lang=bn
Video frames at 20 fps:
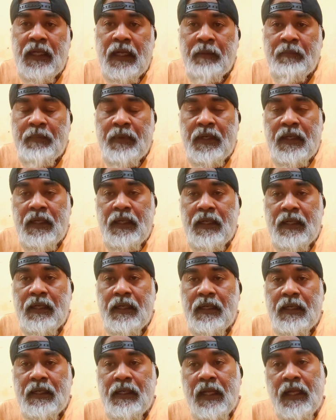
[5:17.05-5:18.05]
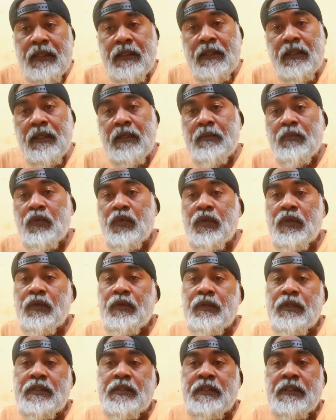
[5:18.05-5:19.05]
আমরা ডাক্তারে মনে
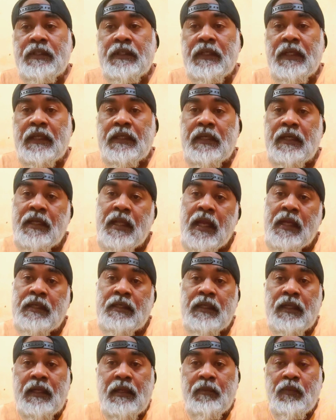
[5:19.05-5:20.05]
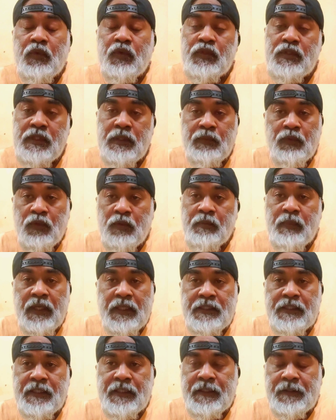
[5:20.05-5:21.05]
করি যে একটা ডাক্তার আমাকে জীবন
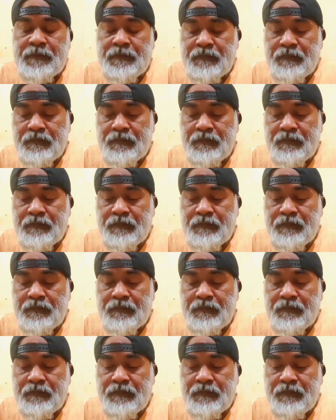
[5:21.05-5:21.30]
বাঁচায়